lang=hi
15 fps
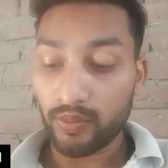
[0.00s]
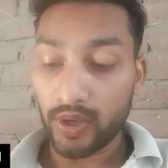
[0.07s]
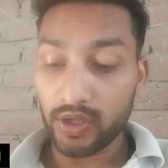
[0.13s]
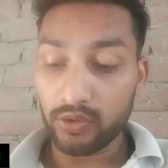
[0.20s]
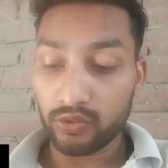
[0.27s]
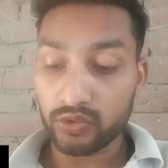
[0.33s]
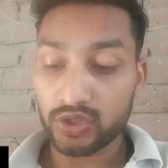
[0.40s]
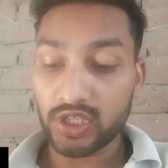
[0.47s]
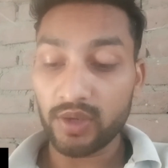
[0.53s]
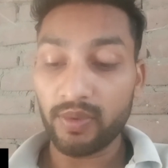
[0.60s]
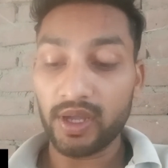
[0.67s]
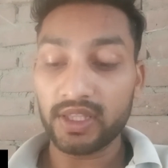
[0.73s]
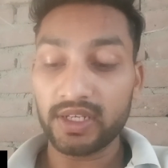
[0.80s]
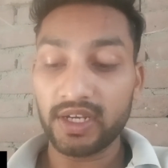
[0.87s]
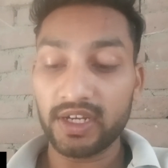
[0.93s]
भाई उसके
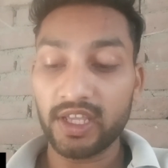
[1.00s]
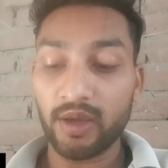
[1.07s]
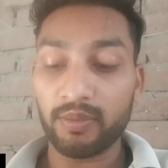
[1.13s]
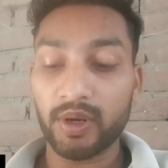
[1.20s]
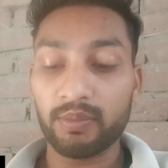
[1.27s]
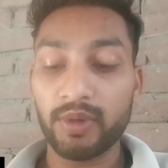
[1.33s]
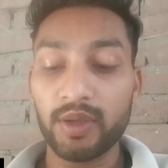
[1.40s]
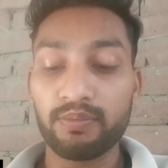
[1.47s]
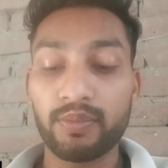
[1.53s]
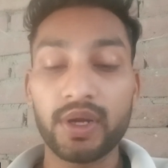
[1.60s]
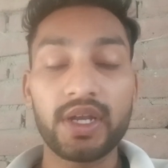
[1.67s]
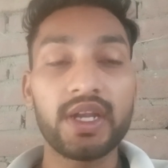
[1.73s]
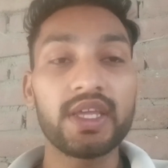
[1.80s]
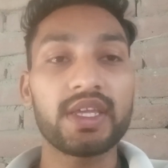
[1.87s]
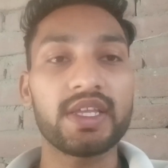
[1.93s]
बाद लेनी है अपना भाई
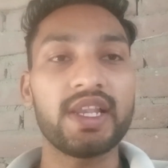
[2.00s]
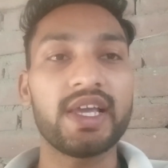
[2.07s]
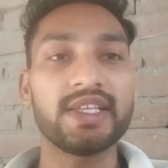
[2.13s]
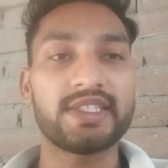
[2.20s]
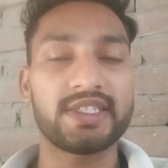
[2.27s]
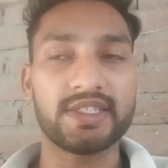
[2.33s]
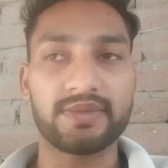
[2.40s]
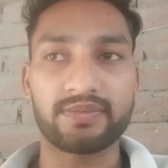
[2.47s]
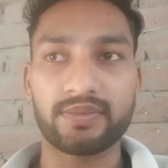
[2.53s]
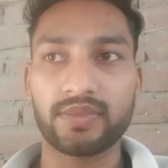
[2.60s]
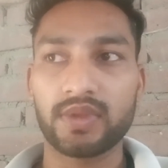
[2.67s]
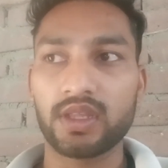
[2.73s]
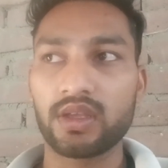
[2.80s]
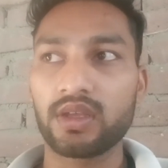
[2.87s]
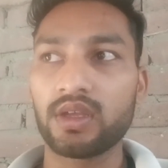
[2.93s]
बड्डी इलायची
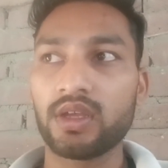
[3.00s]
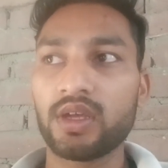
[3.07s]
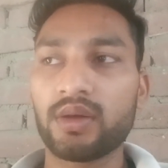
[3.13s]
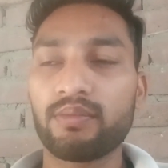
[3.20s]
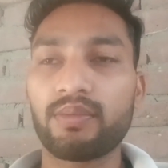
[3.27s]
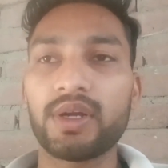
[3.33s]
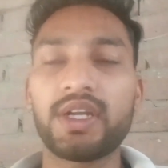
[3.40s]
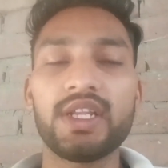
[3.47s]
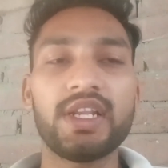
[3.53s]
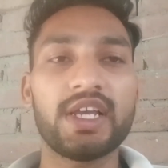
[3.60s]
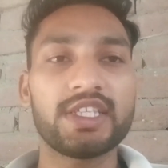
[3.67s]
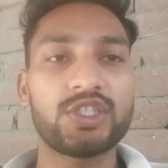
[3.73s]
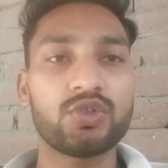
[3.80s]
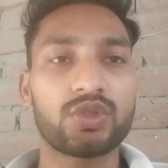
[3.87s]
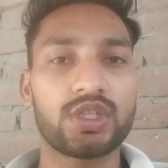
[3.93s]
बड्डी
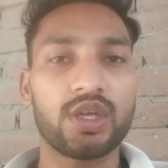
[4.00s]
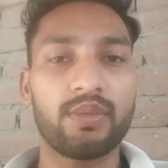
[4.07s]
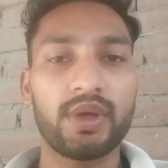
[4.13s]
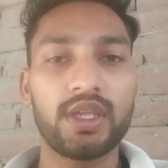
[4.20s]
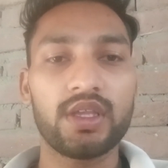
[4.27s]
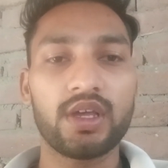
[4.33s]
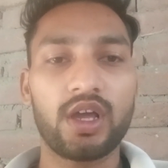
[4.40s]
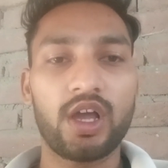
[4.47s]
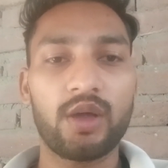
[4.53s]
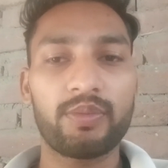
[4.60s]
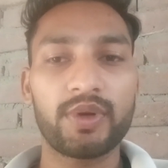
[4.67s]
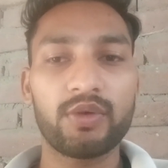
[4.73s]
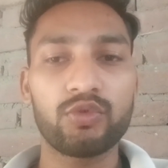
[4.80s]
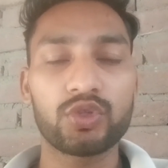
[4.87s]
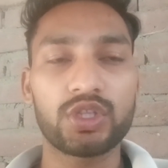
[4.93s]
इलायची होती है भाई
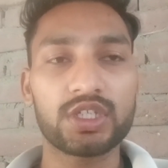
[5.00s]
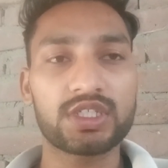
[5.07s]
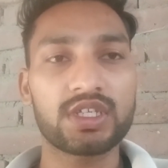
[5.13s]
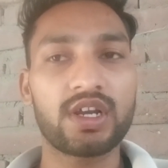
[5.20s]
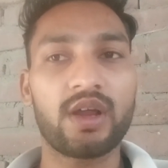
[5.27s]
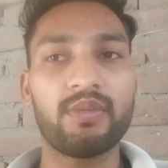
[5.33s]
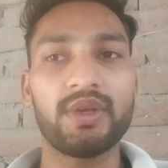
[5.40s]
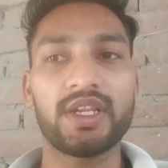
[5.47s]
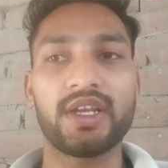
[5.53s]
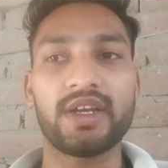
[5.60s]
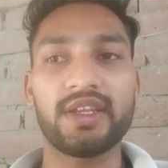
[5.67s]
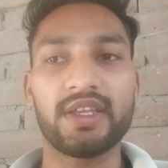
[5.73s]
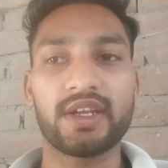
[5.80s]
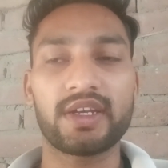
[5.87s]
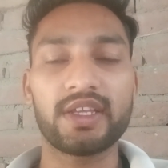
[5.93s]
आपने वो दस ग्राम ले
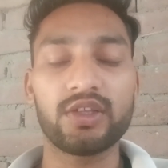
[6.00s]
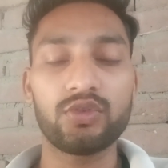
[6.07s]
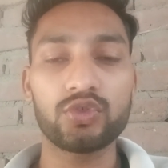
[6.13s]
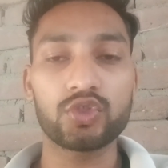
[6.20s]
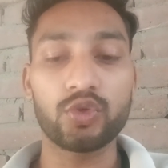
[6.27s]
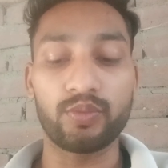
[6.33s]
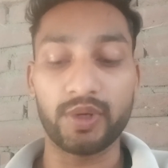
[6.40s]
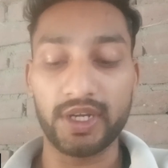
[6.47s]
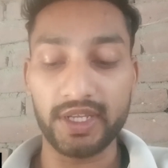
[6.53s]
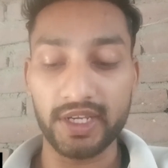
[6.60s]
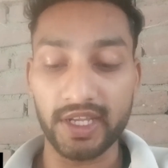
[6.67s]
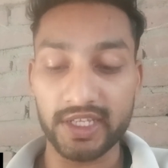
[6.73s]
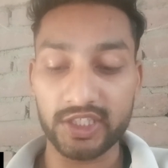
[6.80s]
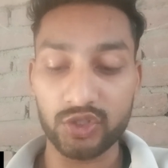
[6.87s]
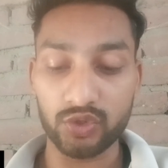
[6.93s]
लेनी है ठीक है दोस्तों बड्डी
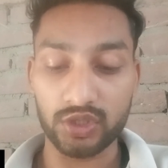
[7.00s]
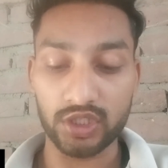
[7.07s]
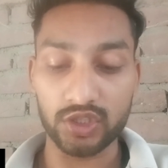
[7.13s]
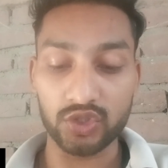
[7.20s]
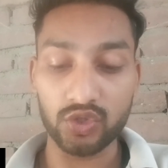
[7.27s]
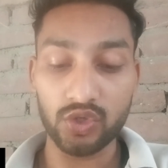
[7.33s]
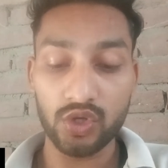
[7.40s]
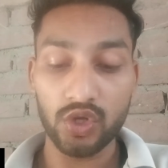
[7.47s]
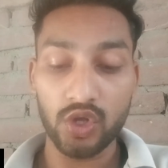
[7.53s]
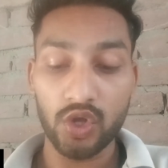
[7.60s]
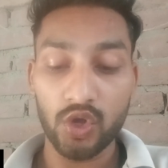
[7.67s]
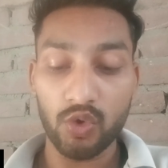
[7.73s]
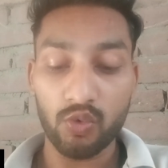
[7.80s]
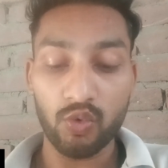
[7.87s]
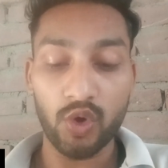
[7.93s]
इलायची होती है जो
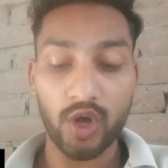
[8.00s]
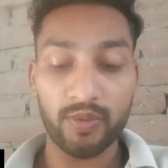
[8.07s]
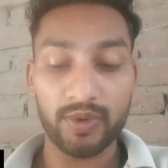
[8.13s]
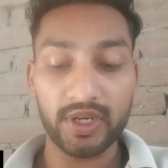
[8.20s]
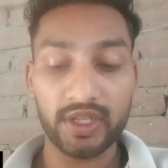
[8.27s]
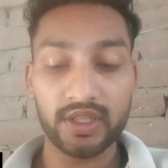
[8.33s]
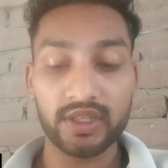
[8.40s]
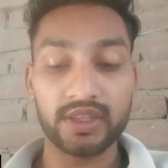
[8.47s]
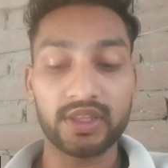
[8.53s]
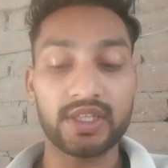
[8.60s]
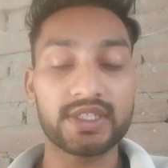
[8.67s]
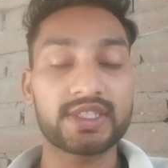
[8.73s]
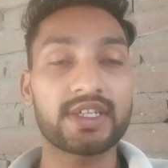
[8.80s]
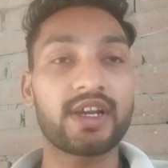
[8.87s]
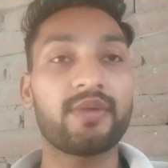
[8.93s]
वो आपने
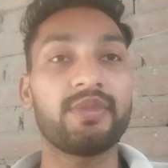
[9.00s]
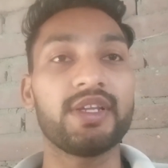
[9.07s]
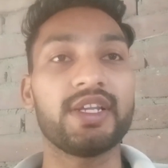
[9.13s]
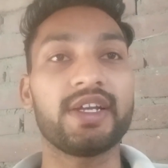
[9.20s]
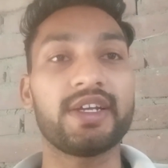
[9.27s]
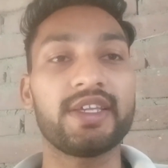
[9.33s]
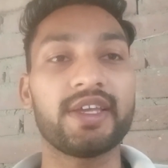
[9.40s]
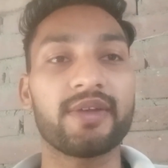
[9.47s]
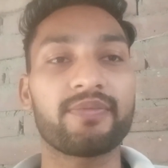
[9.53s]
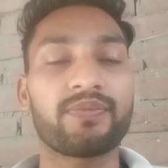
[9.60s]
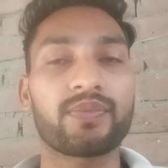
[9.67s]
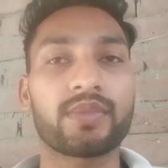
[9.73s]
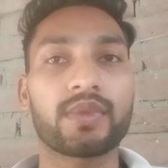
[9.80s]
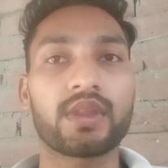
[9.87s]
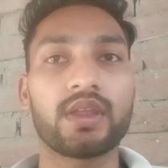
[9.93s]
दस ग्राम ले लेनी है
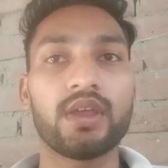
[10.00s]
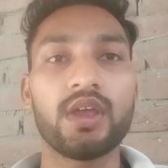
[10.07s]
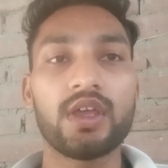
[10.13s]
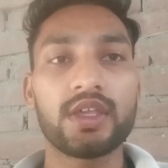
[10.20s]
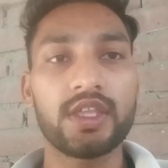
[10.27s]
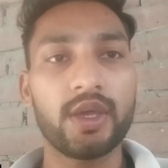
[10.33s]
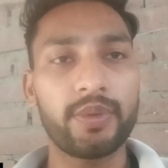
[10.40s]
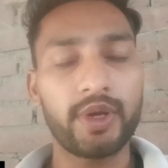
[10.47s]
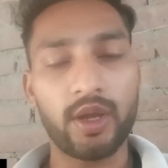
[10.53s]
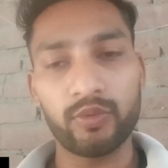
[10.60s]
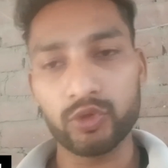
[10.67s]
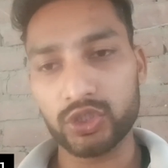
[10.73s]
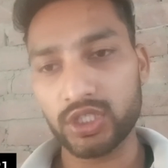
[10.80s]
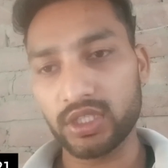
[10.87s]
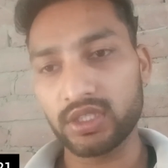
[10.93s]
या फिर आप
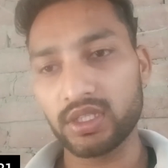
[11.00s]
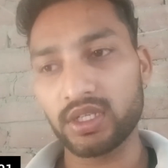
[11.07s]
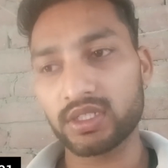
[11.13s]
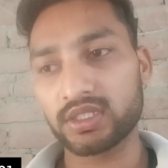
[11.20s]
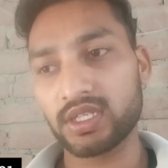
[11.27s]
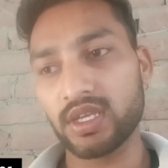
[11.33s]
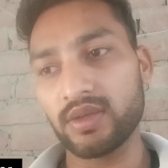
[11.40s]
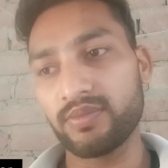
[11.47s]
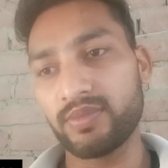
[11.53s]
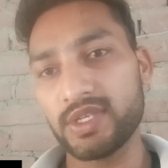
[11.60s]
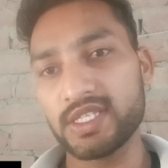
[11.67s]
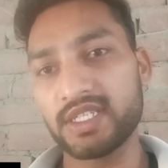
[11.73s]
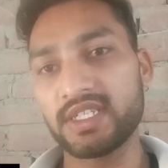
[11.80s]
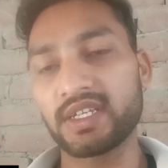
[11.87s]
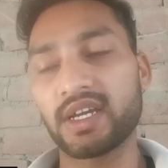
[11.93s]
उसके अंदर से
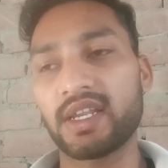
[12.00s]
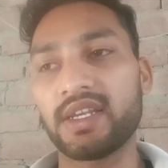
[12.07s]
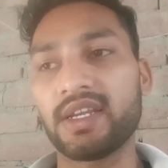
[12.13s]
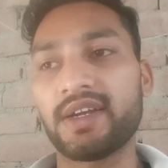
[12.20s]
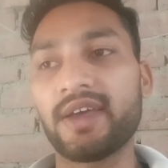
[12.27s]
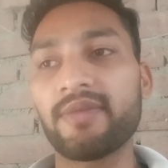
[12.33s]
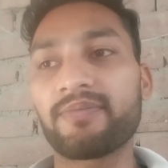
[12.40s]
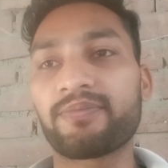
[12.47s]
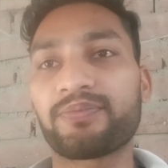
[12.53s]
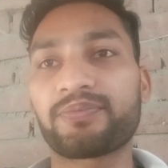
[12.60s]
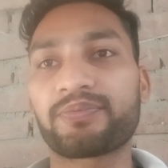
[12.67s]
बीज निकाल लेना